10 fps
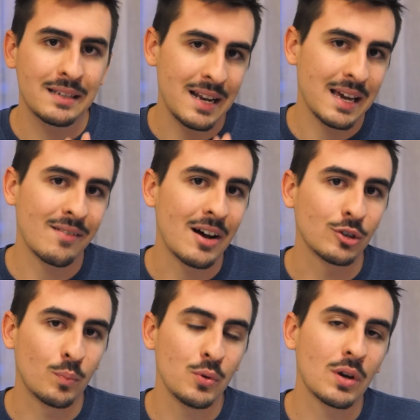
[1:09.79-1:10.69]
se l'è
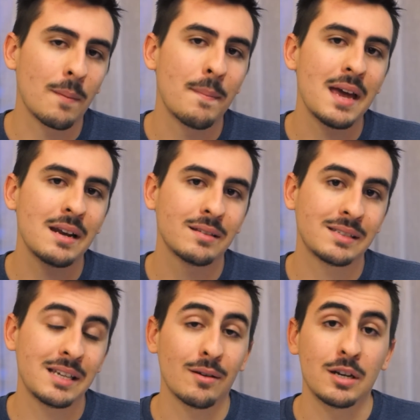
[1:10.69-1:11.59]
cavato più che bene
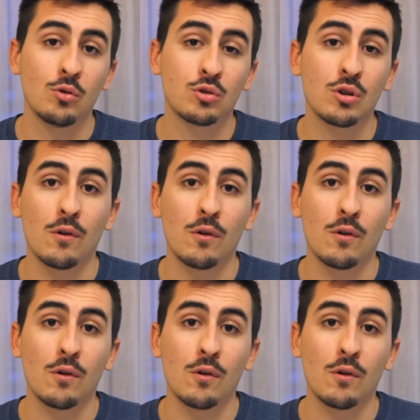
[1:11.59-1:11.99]
sia nell'uso